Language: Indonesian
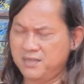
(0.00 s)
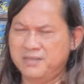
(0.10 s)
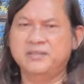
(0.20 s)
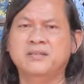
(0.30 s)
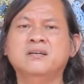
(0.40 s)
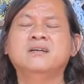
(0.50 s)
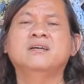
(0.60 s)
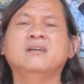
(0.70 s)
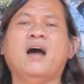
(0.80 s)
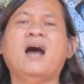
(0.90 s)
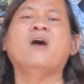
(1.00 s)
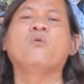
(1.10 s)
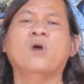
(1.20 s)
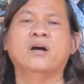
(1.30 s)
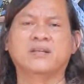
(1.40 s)
di negeri
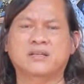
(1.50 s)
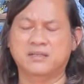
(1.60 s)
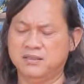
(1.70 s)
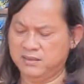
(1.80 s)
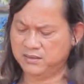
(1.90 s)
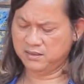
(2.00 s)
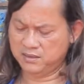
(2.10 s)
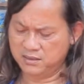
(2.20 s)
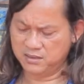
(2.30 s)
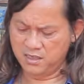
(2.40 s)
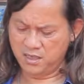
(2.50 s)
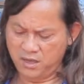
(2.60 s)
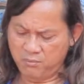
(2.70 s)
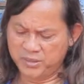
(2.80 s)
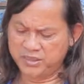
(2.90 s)
awan
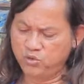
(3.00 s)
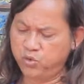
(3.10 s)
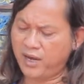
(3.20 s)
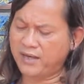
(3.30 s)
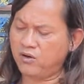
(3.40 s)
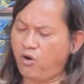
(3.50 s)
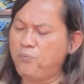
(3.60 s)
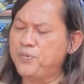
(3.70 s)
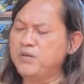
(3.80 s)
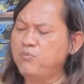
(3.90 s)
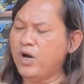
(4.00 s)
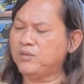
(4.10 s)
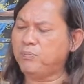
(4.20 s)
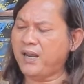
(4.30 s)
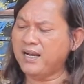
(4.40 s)
menyeduhkan kopi
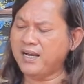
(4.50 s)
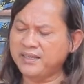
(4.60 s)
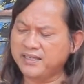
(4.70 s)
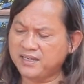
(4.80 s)
buat pelanggan di